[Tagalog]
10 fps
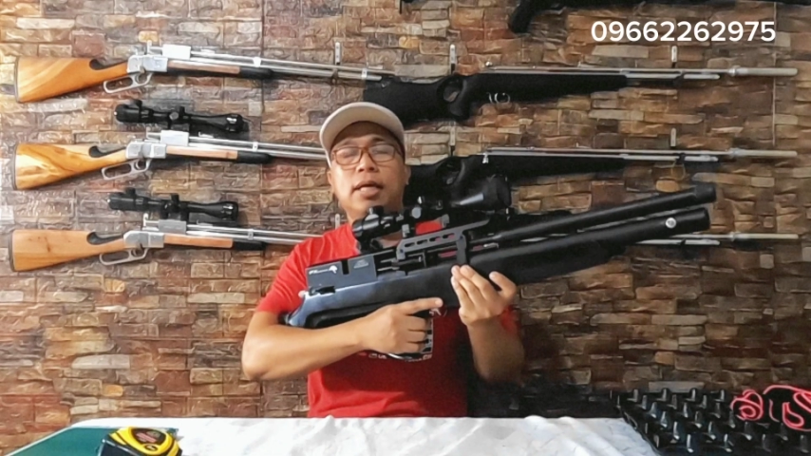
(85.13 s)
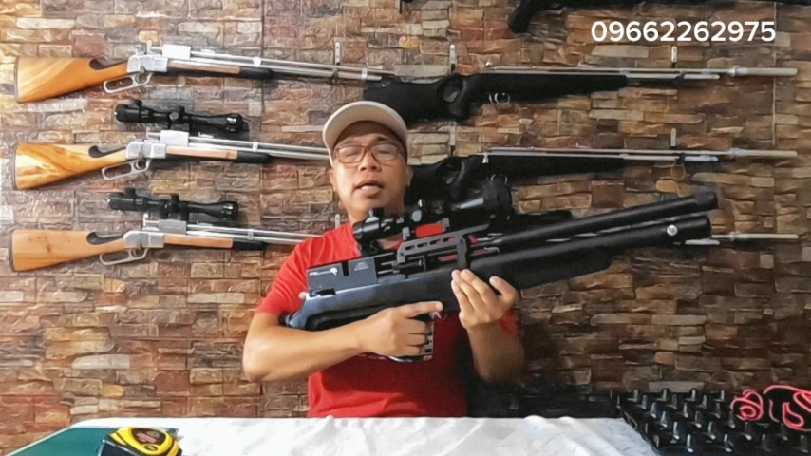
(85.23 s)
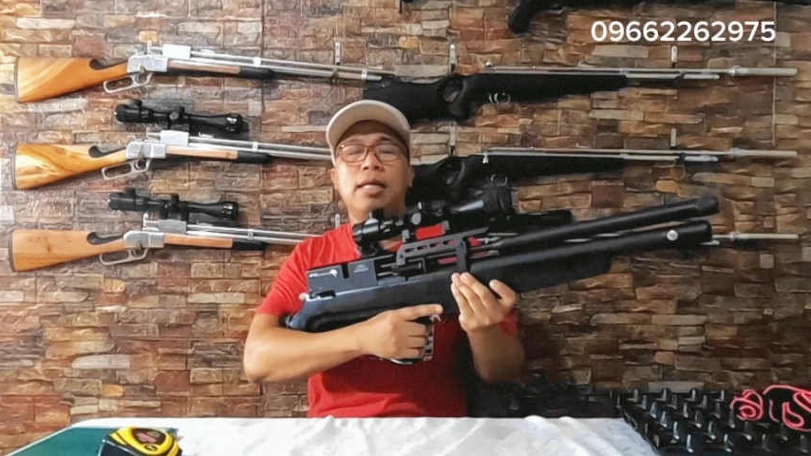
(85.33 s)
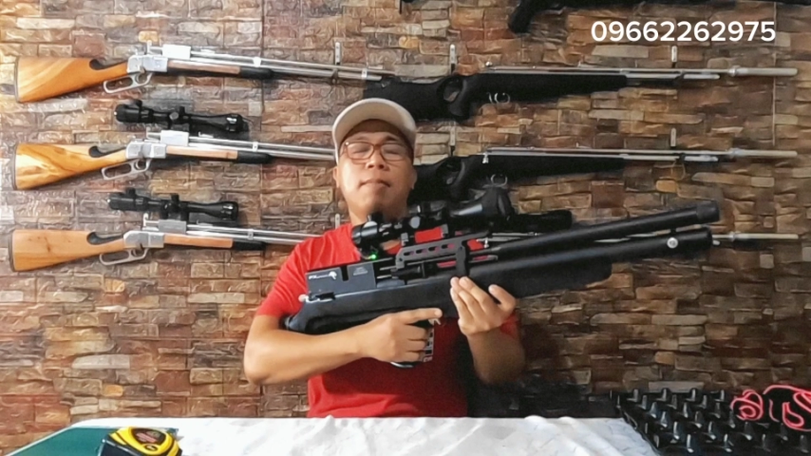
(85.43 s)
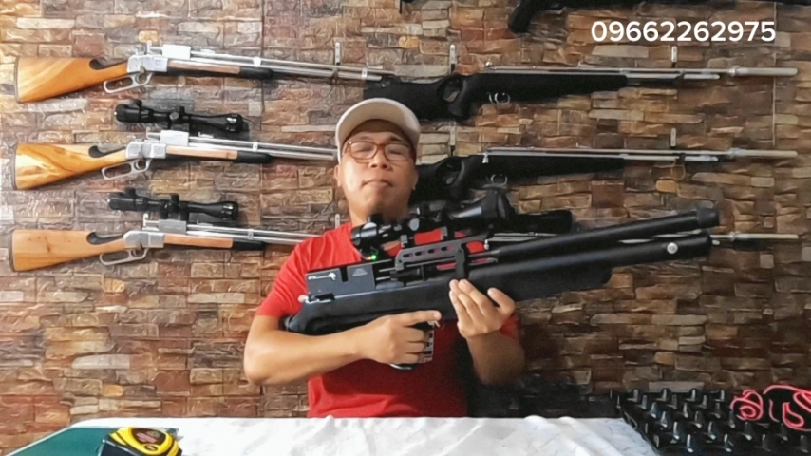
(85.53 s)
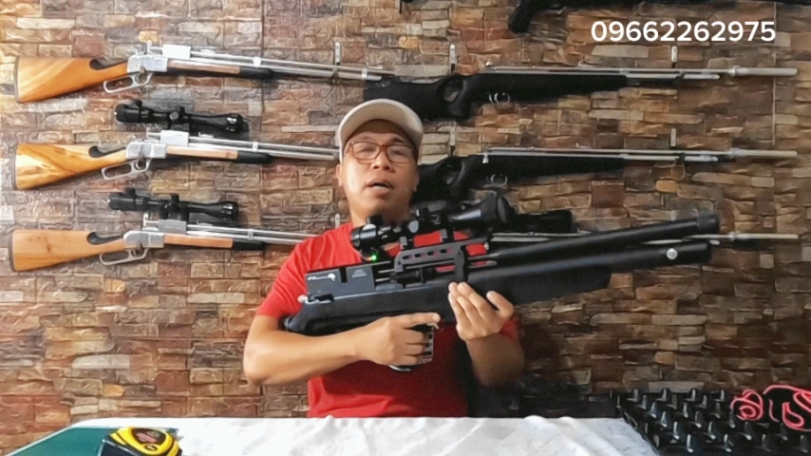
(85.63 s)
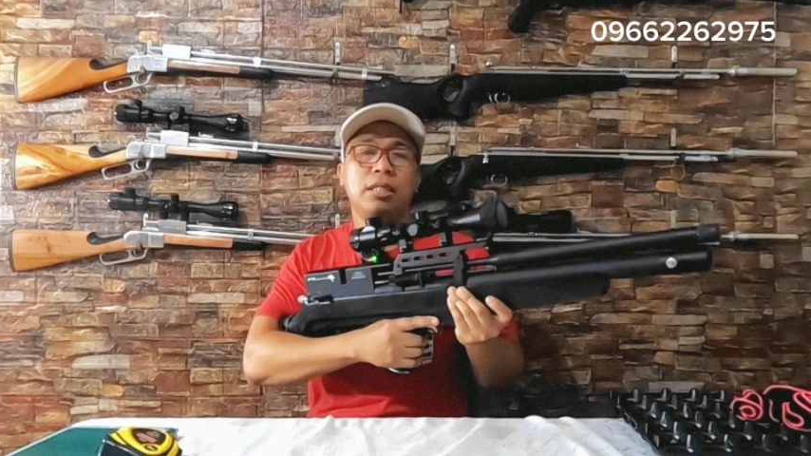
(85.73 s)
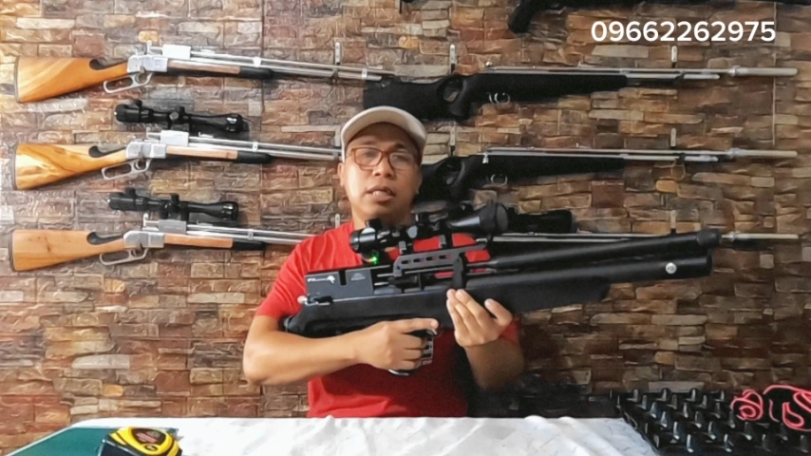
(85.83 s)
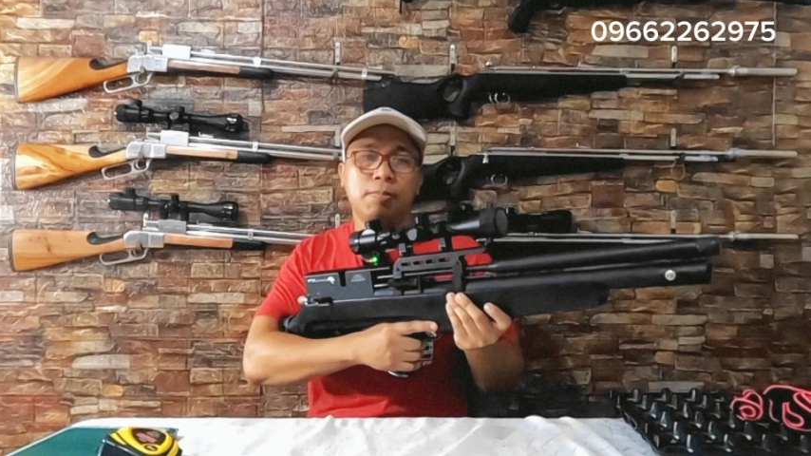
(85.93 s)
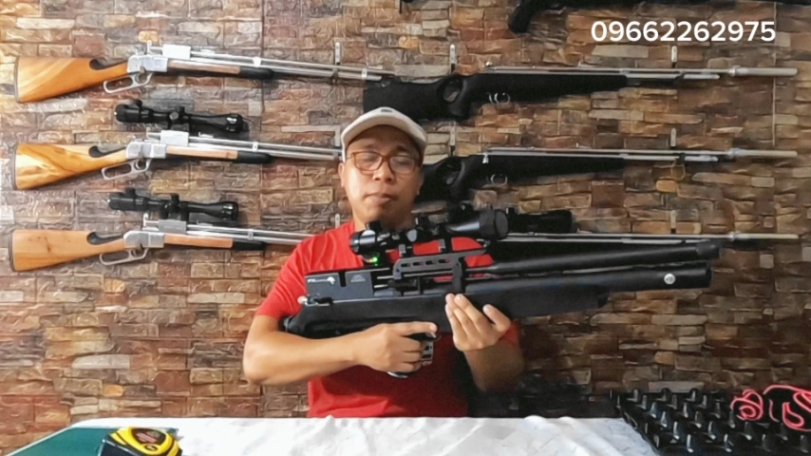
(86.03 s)
ay
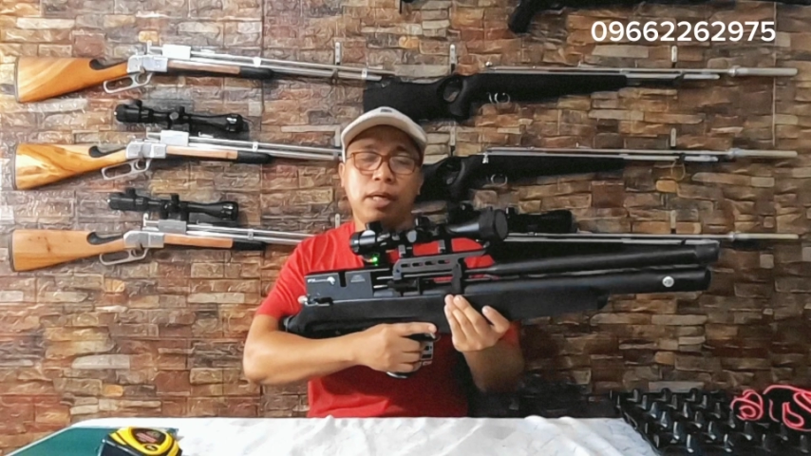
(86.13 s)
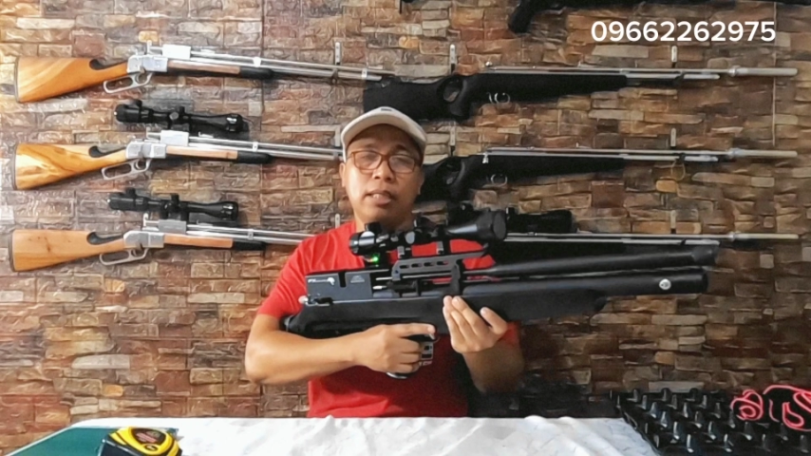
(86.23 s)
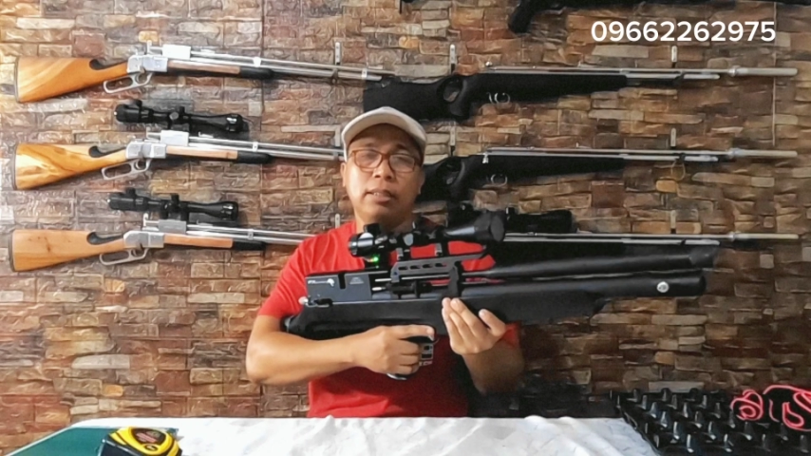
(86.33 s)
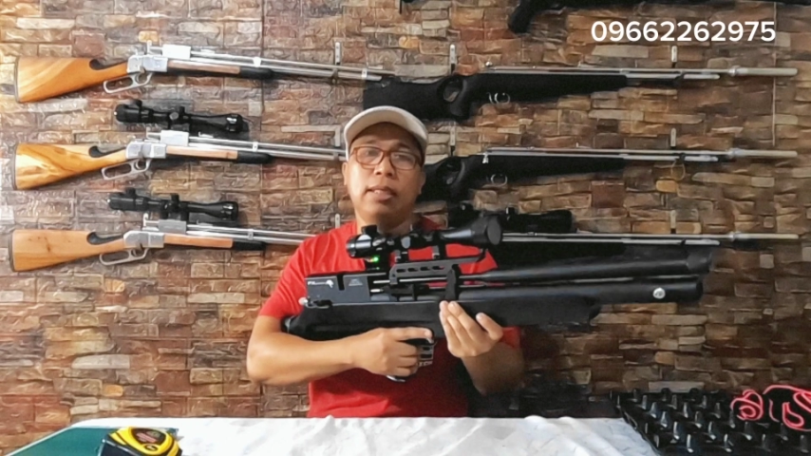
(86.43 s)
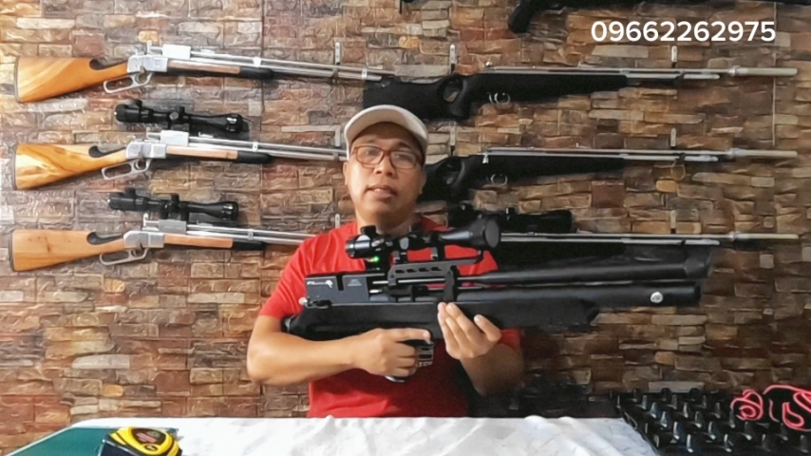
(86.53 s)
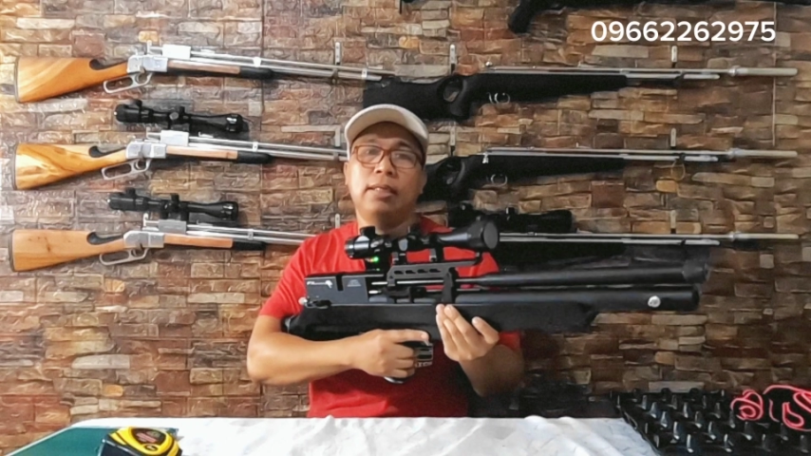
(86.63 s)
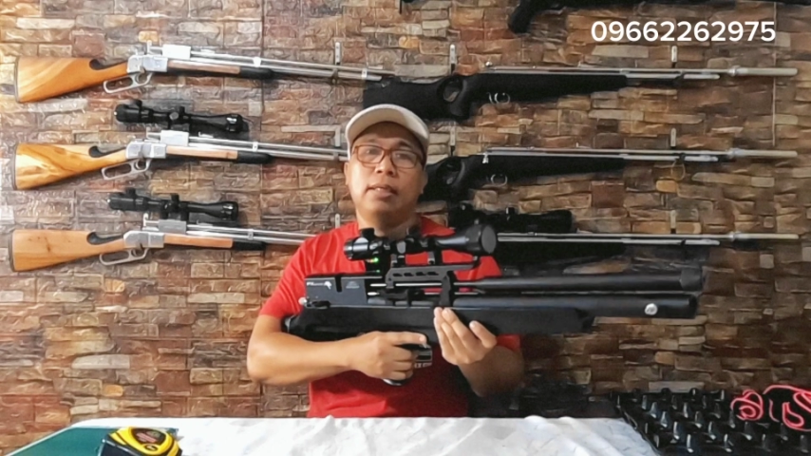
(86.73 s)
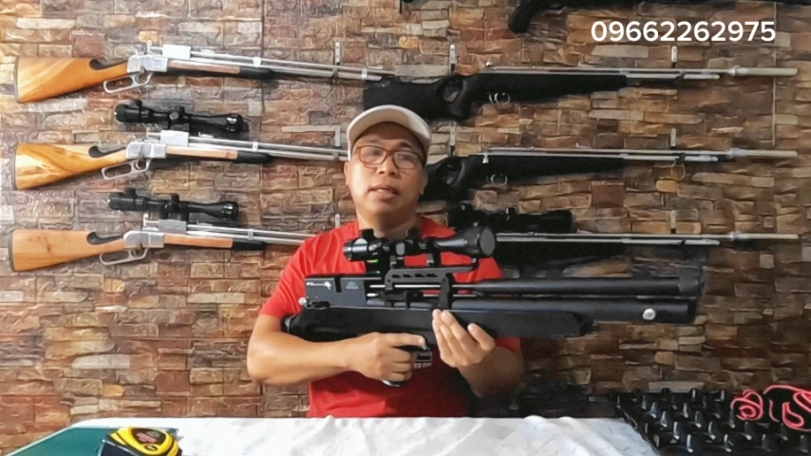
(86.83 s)
napakasarap mag-hunting.